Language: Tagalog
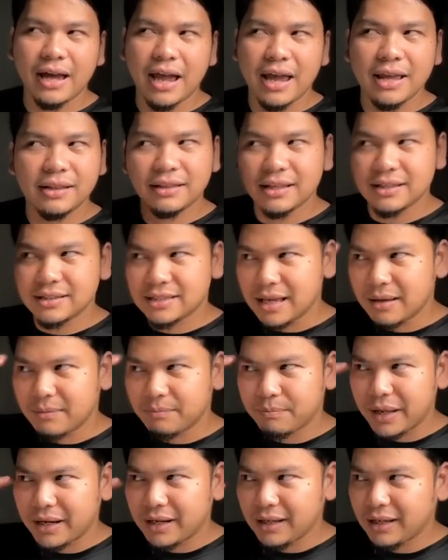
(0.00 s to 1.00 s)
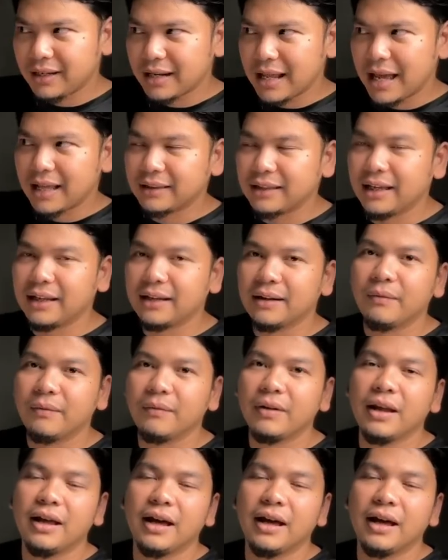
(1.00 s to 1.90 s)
Kahit na sa paningin natin,